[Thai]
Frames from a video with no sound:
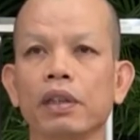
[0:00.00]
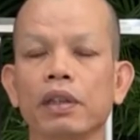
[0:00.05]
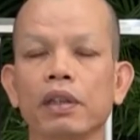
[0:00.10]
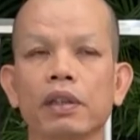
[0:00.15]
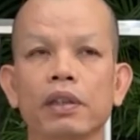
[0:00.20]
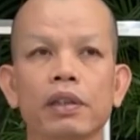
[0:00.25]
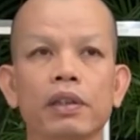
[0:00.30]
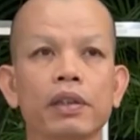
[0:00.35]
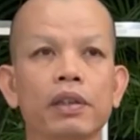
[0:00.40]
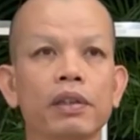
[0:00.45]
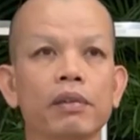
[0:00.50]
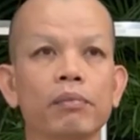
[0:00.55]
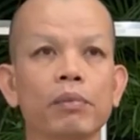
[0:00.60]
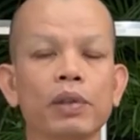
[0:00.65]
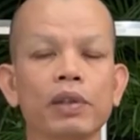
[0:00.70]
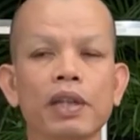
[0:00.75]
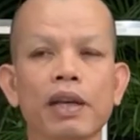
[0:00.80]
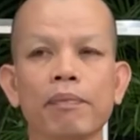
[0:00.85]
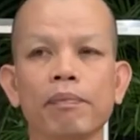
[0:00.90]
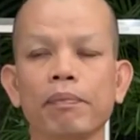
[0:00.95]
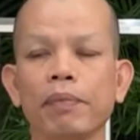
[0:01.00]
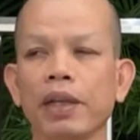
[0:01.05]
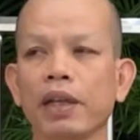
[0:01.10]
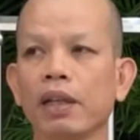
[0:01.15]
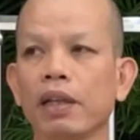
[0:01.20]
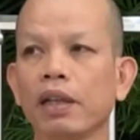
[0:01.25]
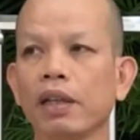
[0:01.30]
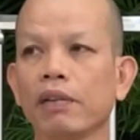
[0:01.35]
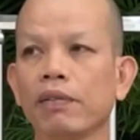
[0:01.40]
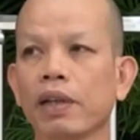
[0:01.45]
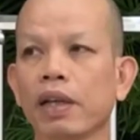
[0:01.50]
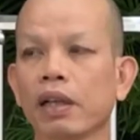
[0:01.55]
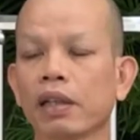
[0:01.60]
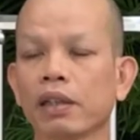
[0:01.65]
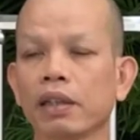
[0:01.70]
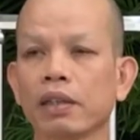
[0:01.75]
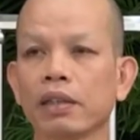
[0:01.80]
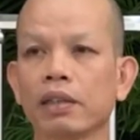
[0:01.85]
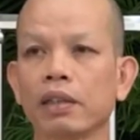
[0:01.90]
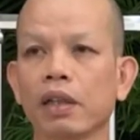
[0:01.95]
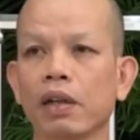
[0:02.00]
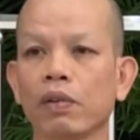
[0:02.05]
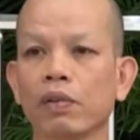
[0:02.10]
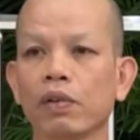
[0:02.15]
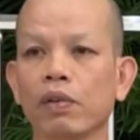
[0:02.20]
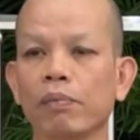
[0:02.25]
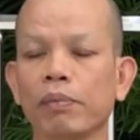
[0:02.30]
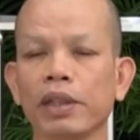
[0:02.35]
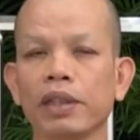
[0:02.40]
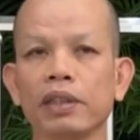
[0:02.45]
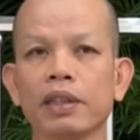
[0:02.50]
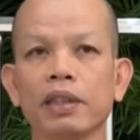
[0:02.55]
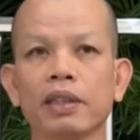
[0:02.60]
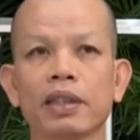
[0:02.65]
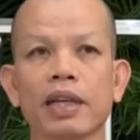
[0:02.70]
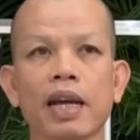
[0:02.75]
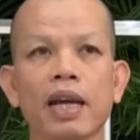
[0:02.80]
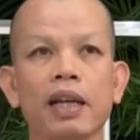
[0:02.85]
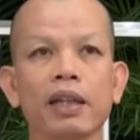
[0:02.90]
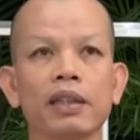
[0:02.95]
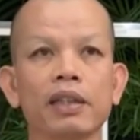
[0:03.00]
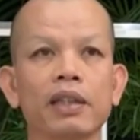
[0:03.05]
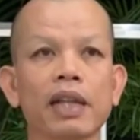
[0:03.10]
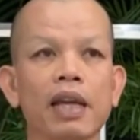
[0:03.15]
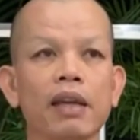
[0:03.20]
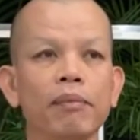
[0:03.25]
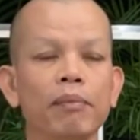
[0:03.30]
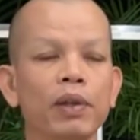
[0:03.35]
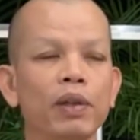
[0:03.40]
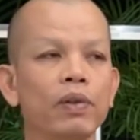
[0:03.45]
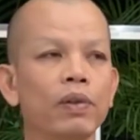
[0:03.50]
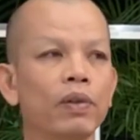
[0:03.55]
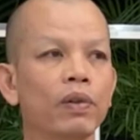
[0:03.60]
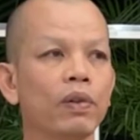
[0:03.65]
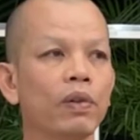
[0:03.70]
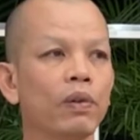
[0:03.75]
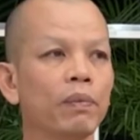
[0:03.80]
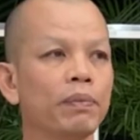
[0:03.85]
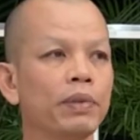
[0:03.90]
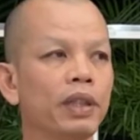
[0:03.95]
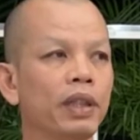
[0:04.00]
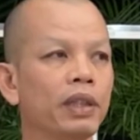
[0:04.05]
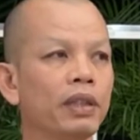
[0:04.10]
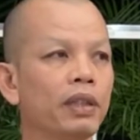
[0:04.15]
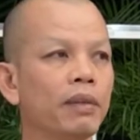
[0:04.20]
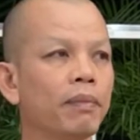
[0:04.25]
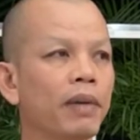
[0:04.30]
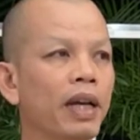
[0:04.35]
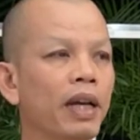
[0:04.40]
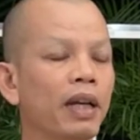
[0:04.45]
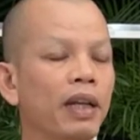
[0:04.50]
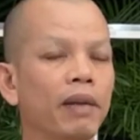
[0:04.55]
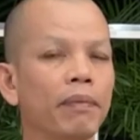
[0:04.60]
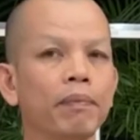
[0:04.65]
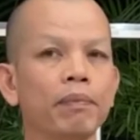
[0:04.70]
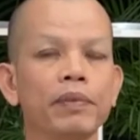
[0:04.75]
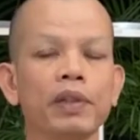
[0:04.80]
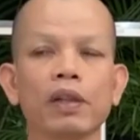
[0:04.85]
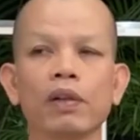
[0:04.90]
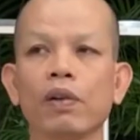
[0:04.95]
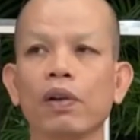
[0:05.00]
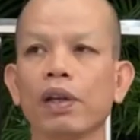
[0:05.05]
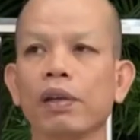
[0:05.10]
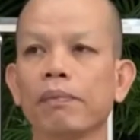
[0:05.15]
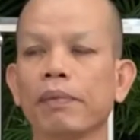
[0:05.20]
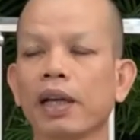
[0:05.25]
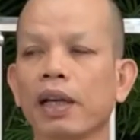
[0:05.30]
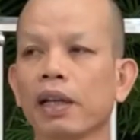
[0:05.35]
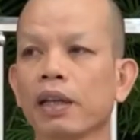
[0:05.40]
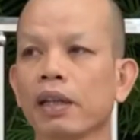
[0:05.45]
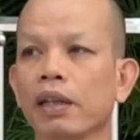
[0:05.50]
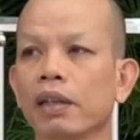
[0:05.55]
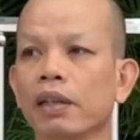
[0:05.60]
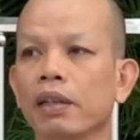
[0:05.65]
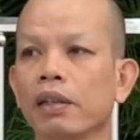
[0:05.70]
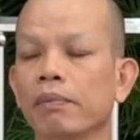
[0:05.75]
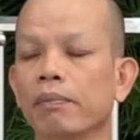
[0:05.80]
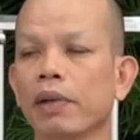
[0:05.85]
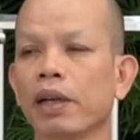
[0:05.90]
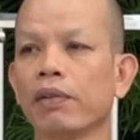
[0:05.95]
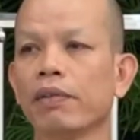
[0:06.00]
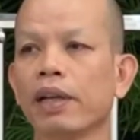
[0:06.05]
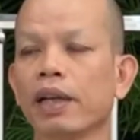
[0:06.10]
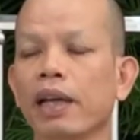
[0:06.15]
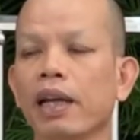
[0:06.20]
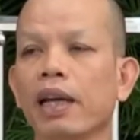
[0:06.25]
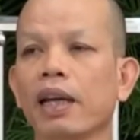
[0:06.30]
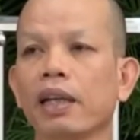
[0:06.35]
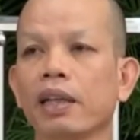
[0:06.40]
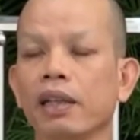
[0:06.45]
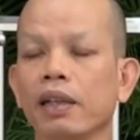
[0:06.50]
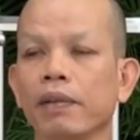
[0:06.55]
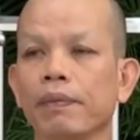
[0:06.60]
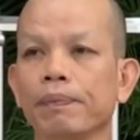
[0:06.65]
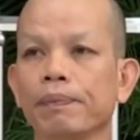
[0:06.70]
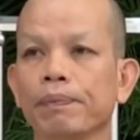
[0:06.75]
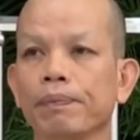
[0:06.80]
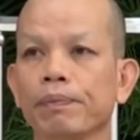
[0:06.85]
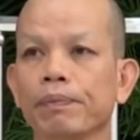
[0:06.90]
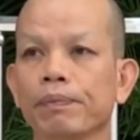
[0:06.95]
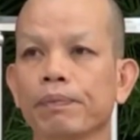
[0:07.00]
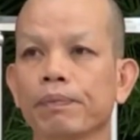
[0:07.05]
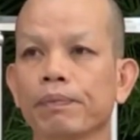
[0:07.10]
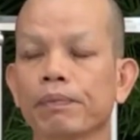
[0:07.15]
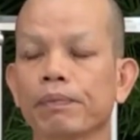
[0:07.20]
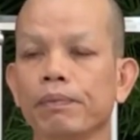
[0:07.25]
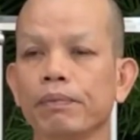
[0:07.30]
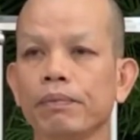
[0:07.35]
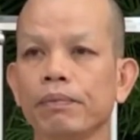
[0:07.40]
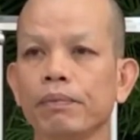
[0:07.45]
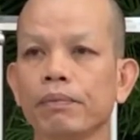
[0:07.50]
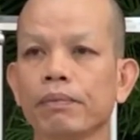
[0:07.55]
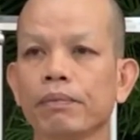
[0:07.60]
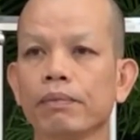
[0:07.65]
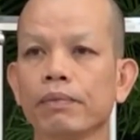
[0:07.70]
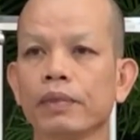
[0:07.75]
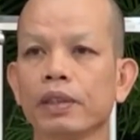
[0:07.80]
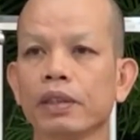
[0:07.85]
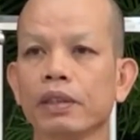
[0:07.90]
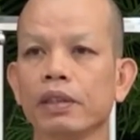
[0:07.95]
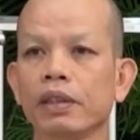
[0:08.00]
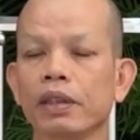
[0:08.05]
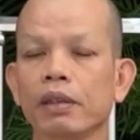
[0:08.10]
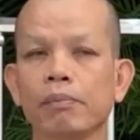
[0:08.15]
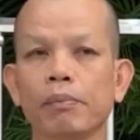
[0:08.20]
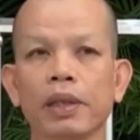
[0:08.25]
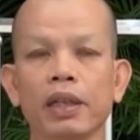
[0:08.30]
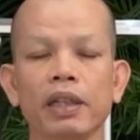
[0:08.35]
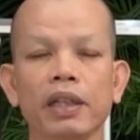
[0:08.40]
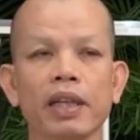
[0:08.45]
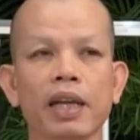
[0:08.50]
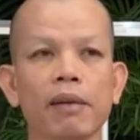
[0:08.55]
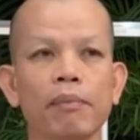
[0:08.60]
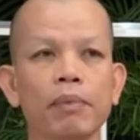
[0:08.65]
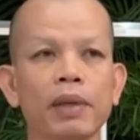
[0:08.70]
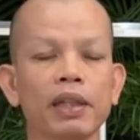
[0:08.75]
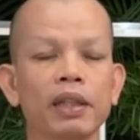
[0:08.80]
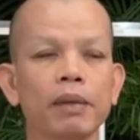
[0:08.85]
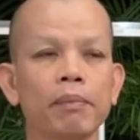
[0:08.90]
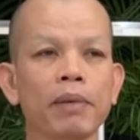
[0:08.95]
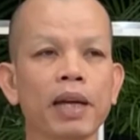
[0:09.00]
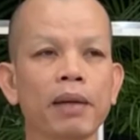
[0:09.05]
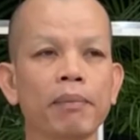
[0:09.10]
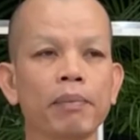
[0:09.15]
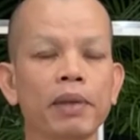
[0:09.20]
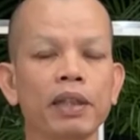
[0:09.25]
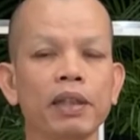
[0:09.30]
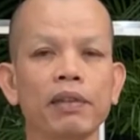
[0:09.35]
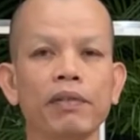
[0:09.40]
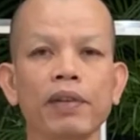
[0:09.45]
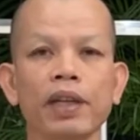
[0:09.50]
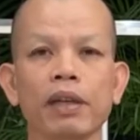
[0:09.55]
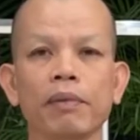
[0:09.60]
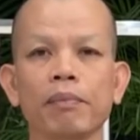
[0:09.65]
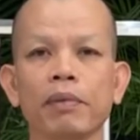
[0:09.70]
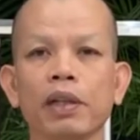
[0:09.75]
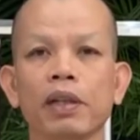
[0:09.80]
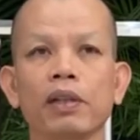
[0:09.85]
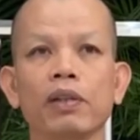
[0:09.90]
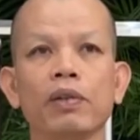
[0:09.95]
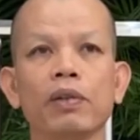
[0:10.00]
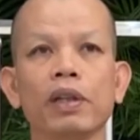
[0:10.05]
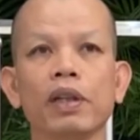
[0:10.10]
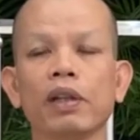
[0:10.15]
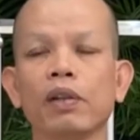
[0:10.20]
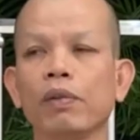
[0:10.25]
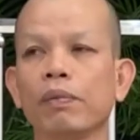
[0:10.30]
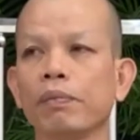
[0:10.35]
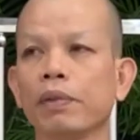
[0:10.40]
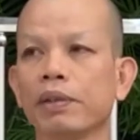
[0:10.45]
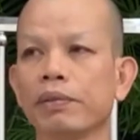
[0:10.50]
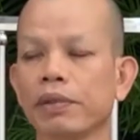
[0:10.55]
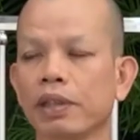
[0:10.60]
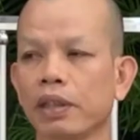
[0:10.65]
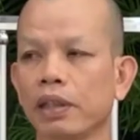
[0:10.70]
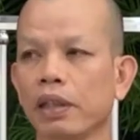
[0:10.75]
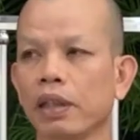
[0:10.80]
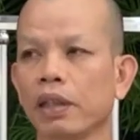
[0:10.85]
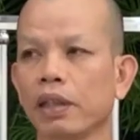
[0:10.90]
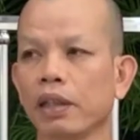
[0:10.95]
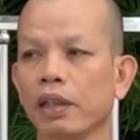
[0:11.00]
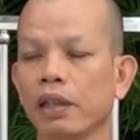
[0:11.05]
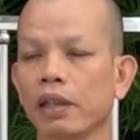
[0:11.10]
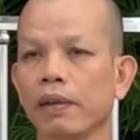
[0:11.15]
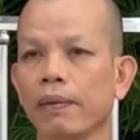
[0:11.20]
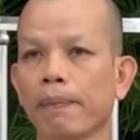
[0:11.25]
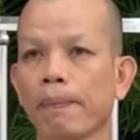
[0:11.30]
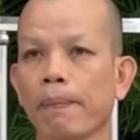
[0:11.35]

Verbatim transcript: นี่ว่าจำเป็นเลยว่า เขาต้องไปศึกษาไตรปิฎกครบสี่สิบห้าเด่มจังคอยมา ภาวนาเนี่ยนี่ ปริยัติปฏิบัติ ปฏิเวทมันก็อยู่ในล่มกับสติ